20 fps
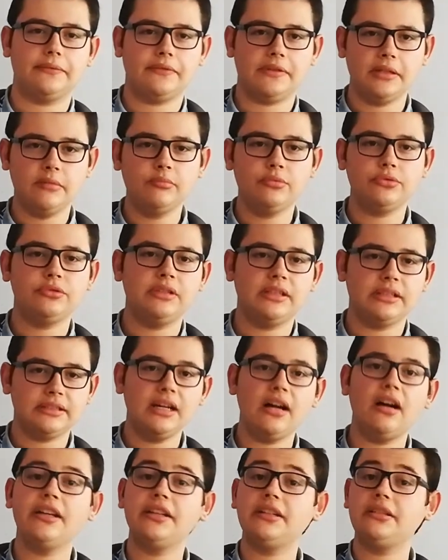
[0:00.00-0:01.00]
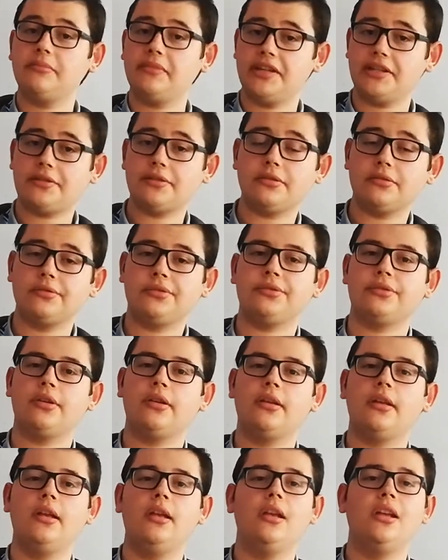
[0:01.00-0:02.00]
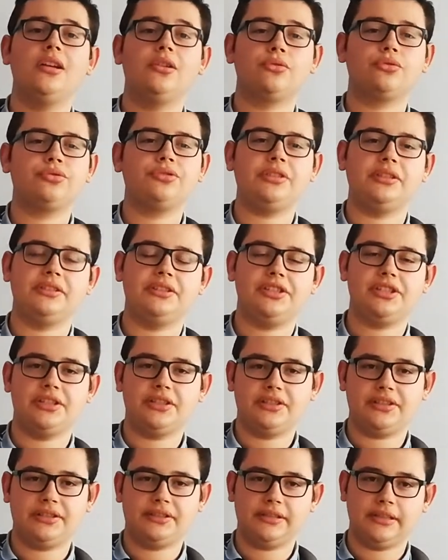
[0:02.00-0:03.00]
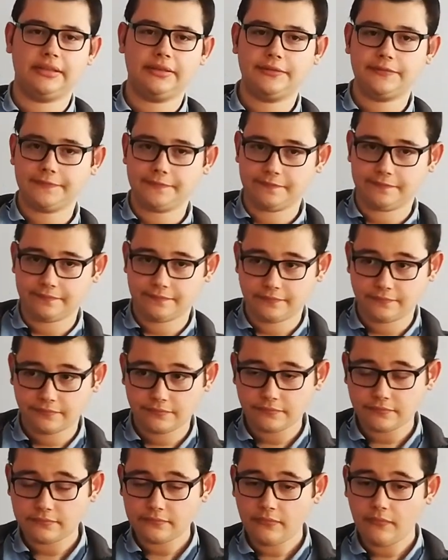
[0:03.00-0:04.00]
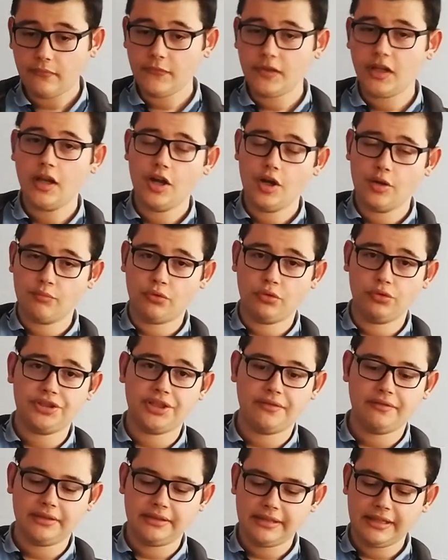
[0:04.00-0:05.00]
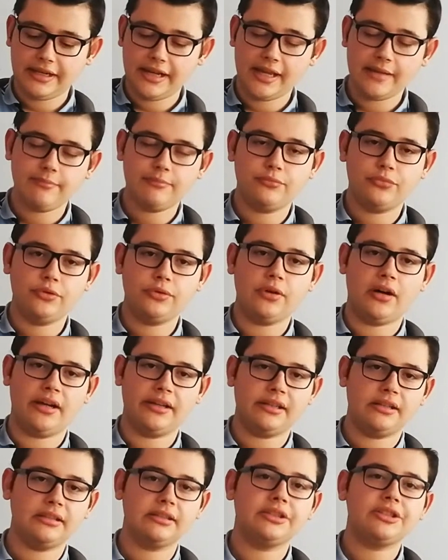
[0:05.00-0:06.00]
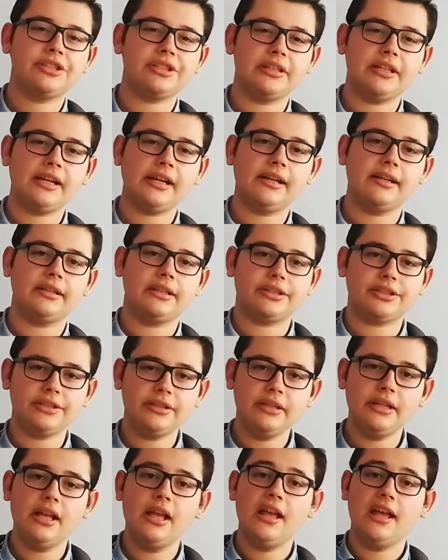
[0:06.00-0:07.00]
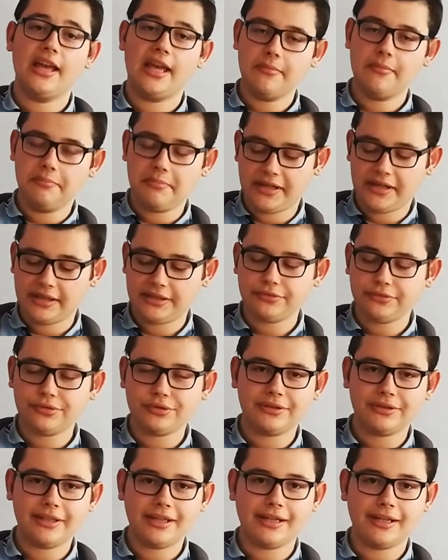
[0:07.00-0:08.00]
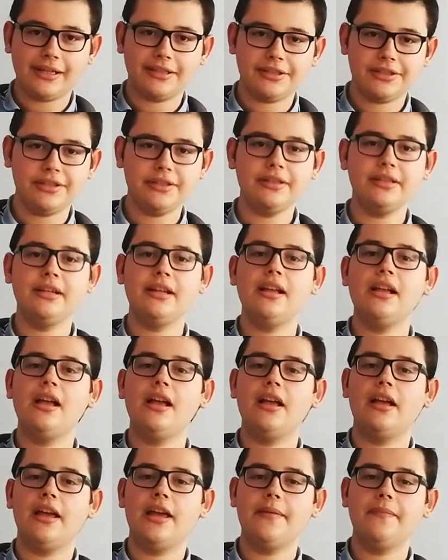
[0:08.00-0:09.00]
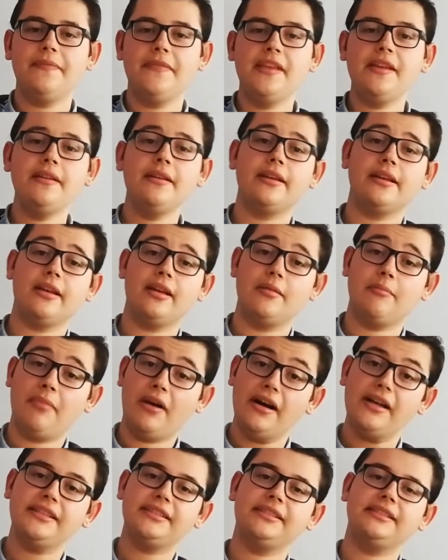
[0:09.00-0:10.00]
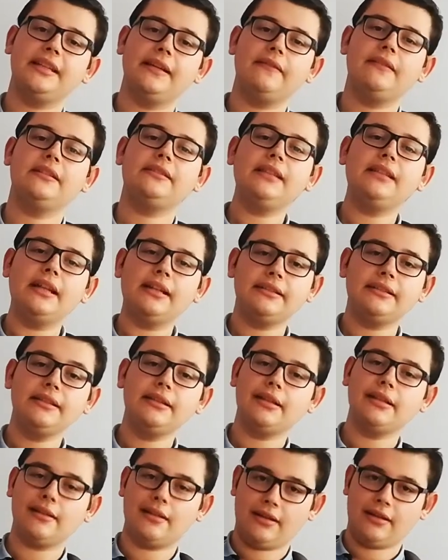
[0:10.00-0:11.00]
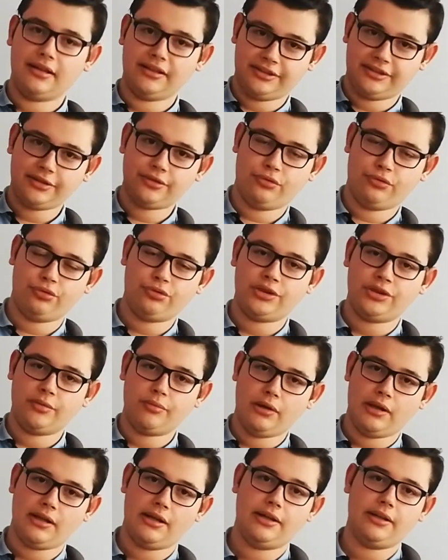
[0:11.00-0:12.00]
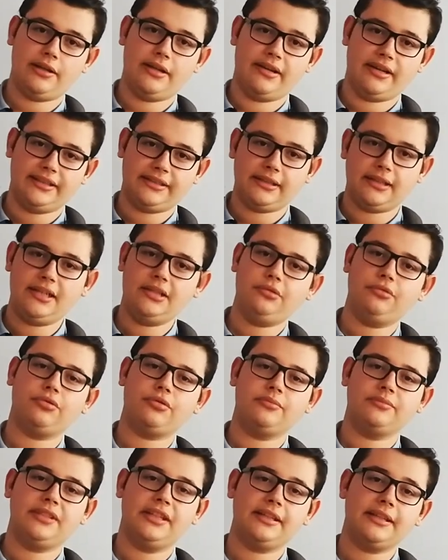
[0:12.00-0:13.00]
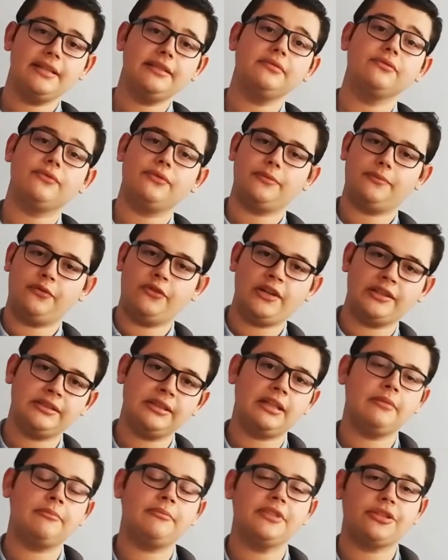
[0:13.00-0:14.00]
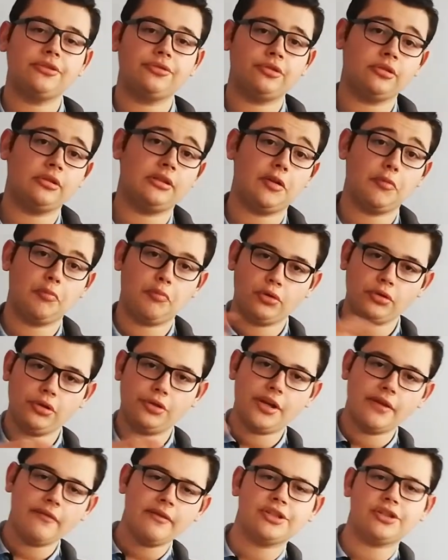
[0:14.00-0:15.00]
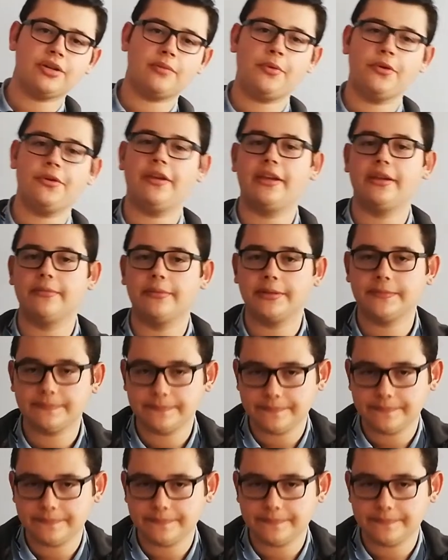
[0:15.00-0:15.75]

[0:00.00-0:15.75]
falan bunlar da ayrılmaya çalışıyor Rusya'nın içerisinden. Bolşevikler hem bu ayrılıkçılara karşı hem beyaz Ruslara karşı hem de e, bazı devletler de hazır Rusya bu kadar e, rezalet durumdayken faydalanmak istiyorlar. Polonya ve Japonya gibi.